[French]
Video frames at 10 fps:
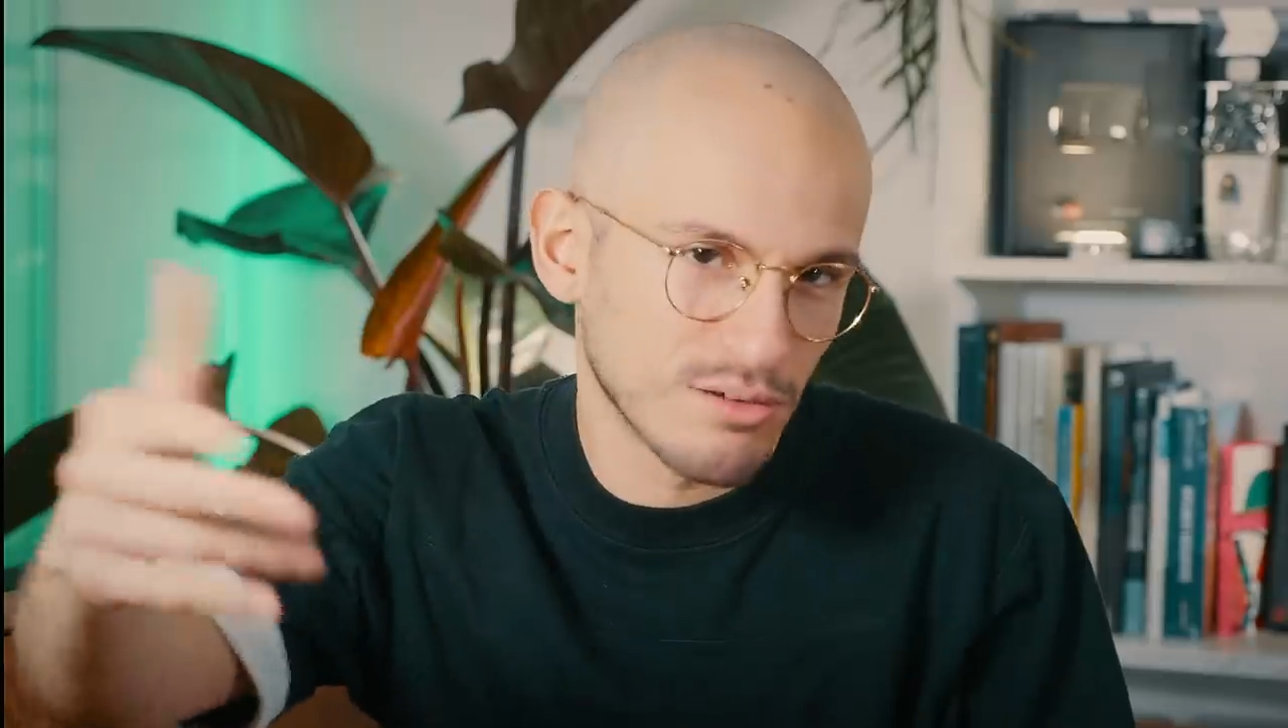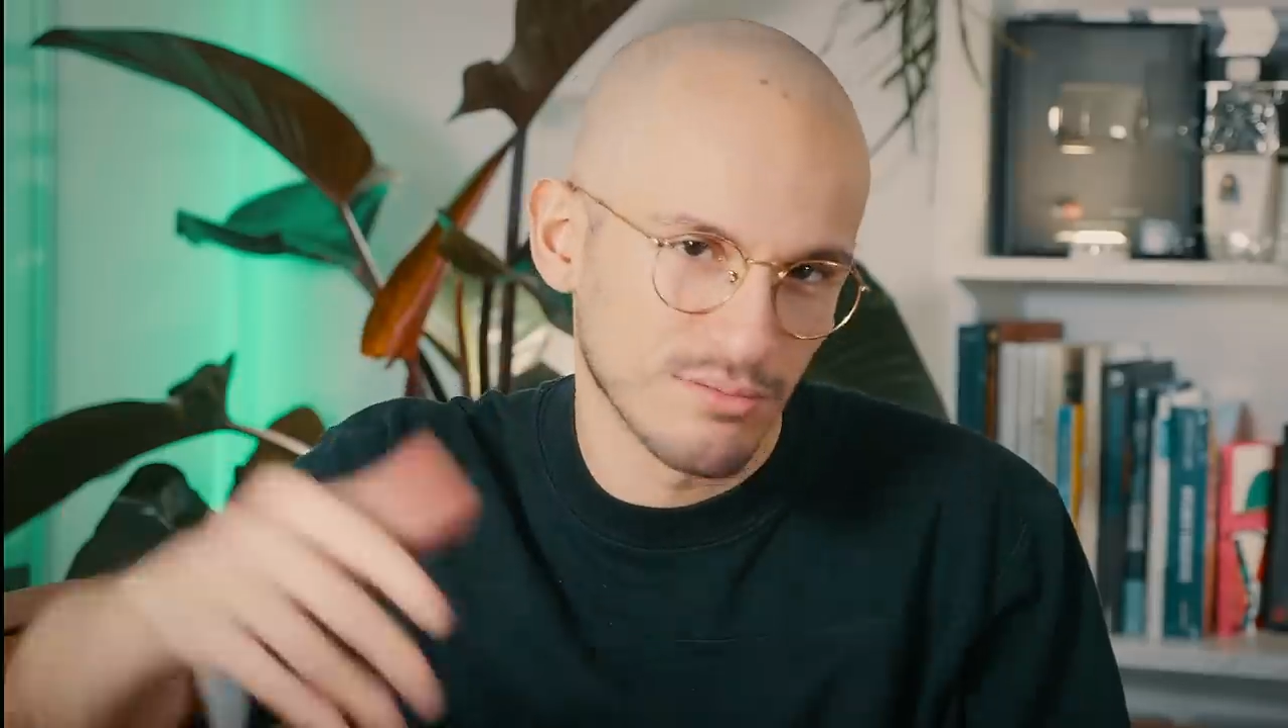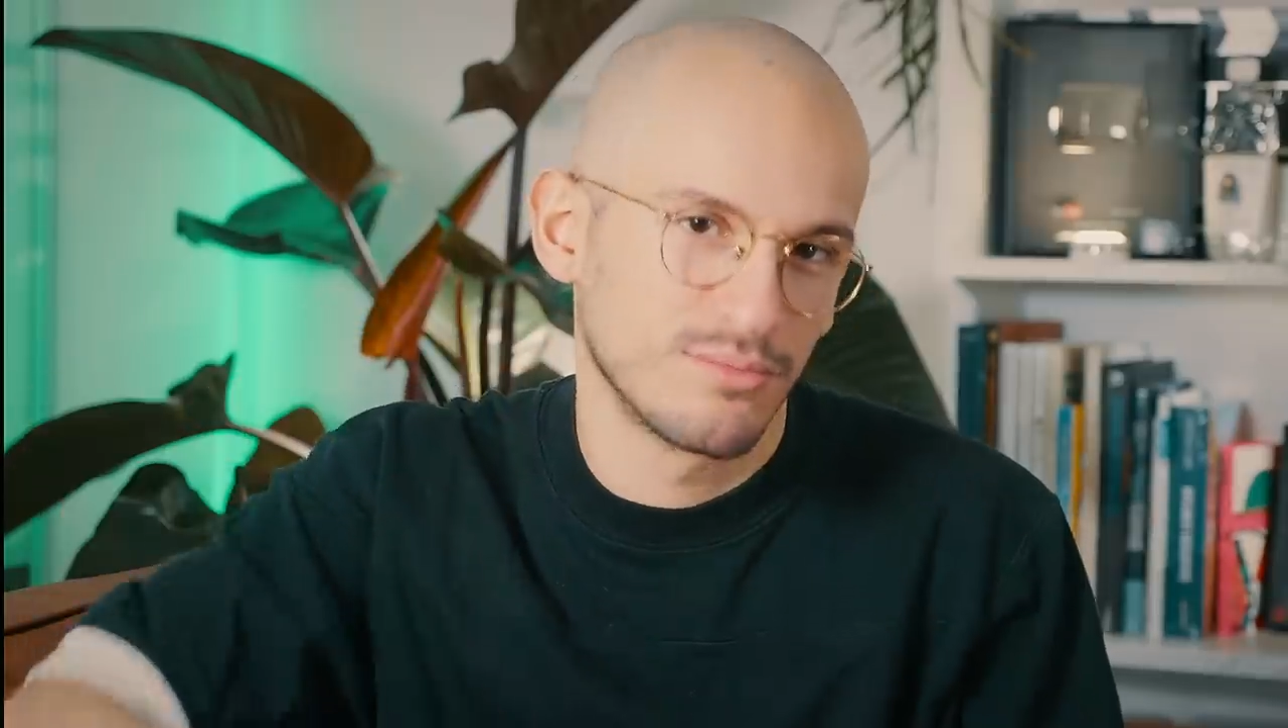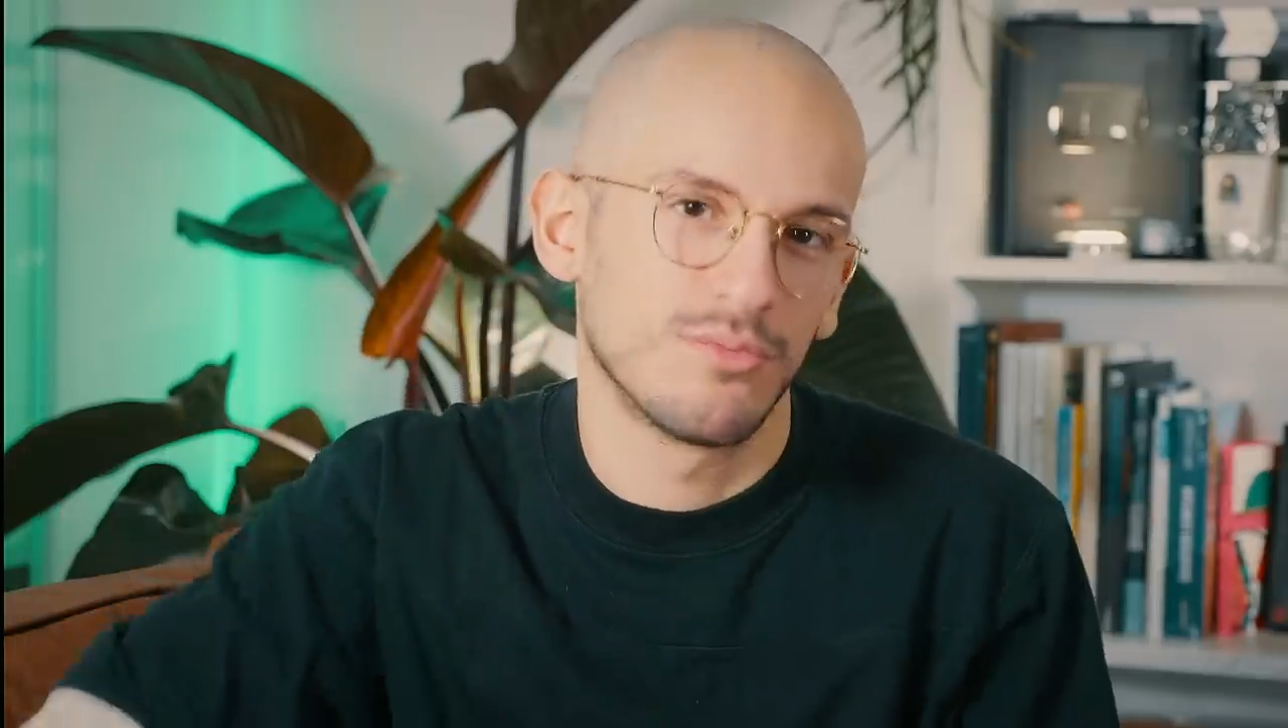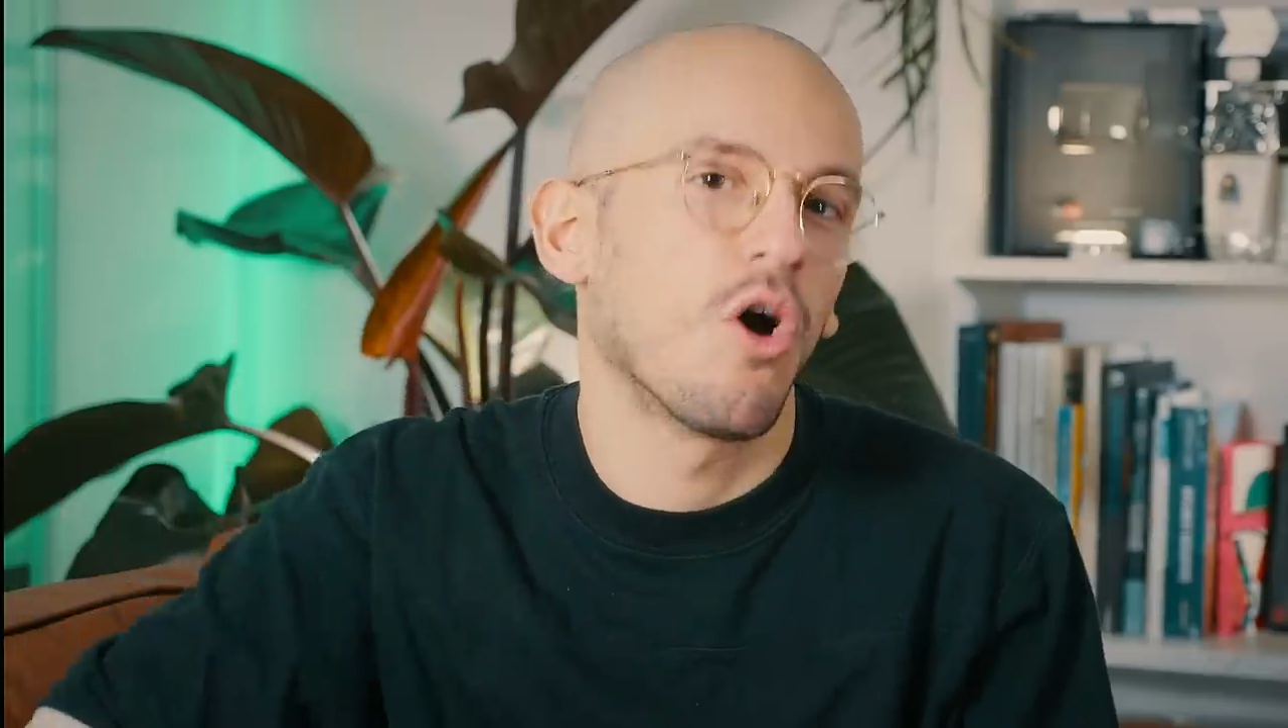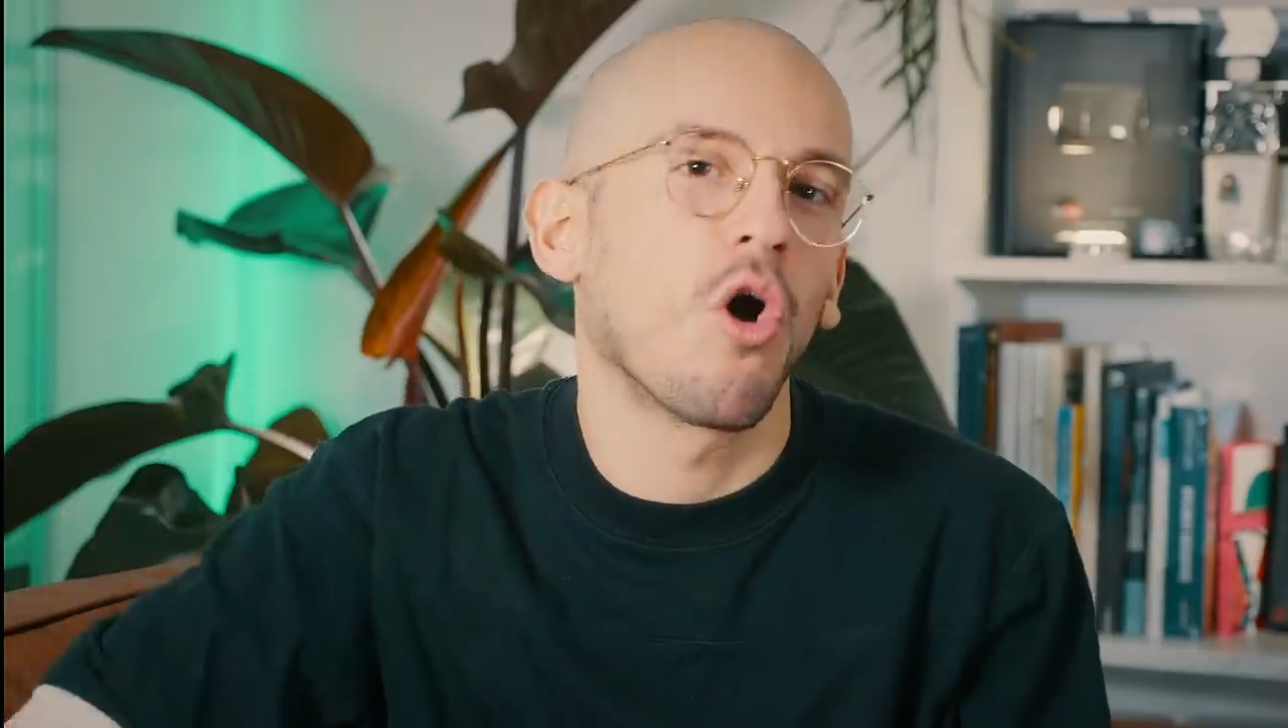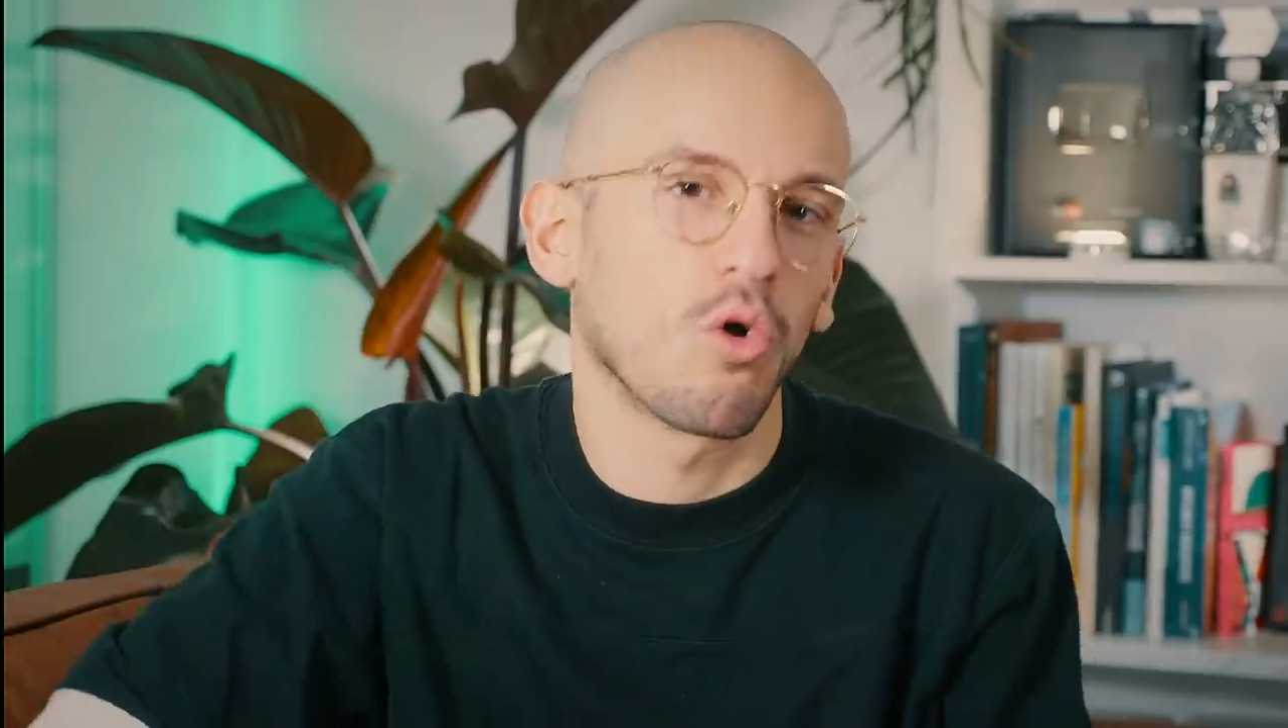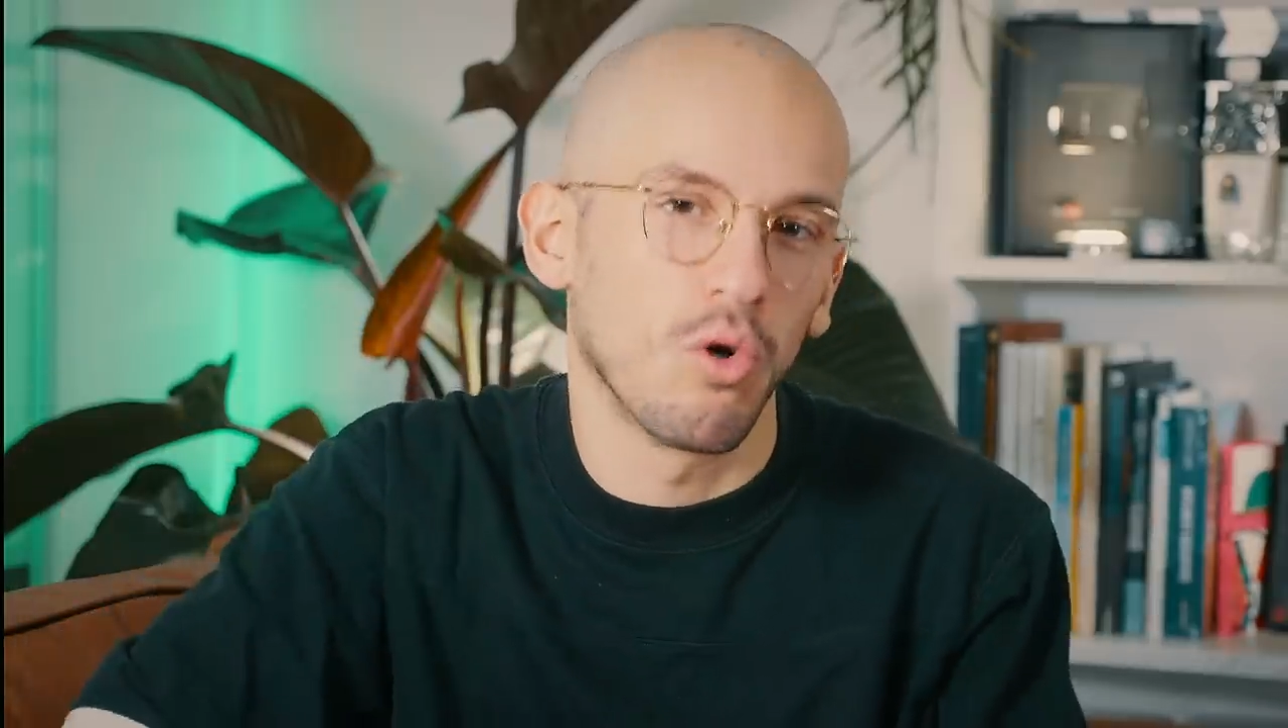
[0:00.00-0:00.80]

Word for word: ans, en